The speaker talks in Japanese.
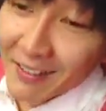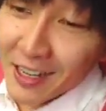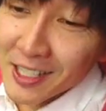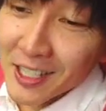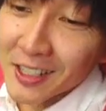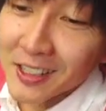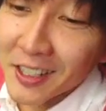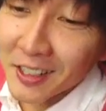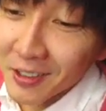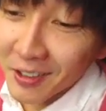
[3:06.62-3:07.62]
マジ言っ
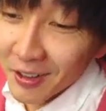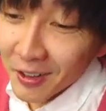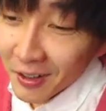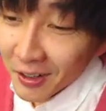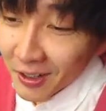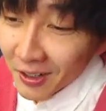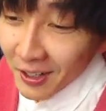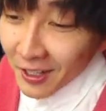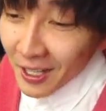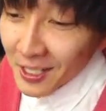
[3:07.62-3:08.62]
てんの
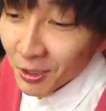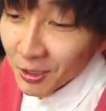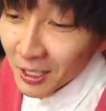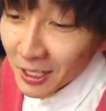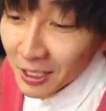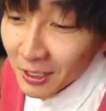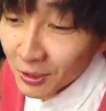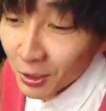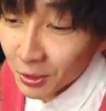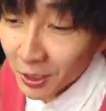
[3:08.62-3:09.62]
え、そんなに
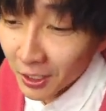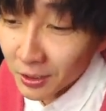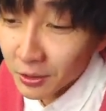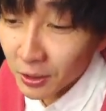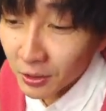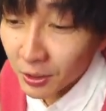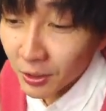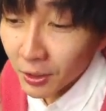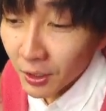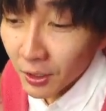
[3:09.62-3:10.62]
TikTok で流行ってん
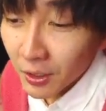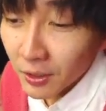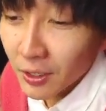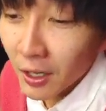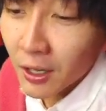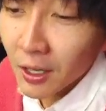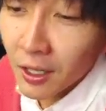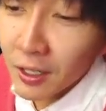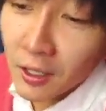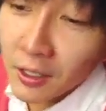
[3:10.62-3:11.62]
の
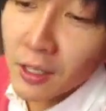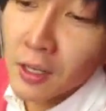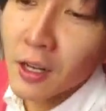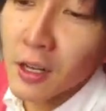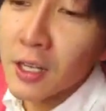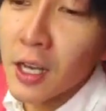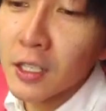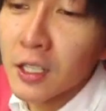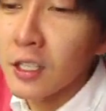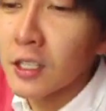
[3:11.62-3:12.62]
ダーラリラが
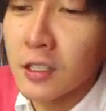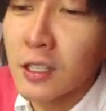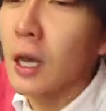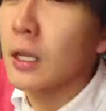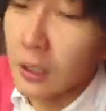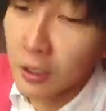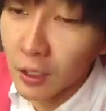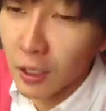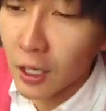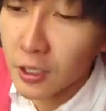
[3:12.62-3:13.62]
焼肉だって言いな
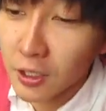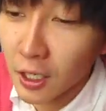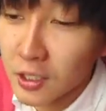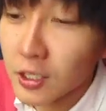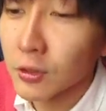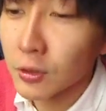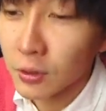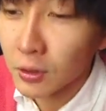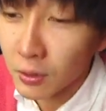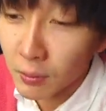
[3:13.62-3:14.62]
がら走、走る、
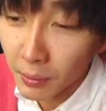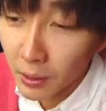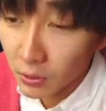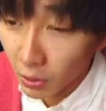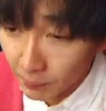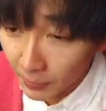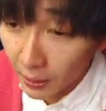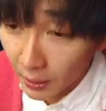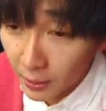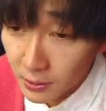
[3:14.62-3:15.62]
ば、とか
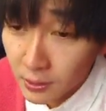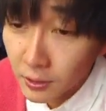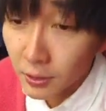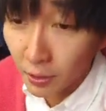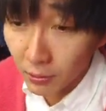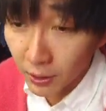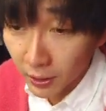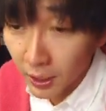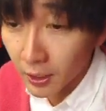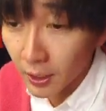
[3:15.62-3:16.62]
バーズってるわ
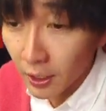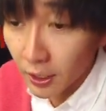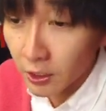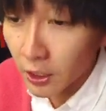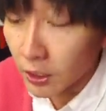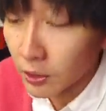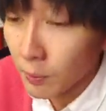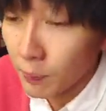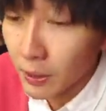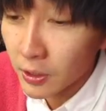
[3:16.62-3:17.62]
けいや、
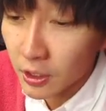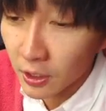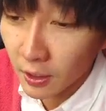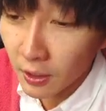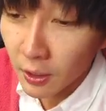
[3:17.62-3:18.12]
指パッチン。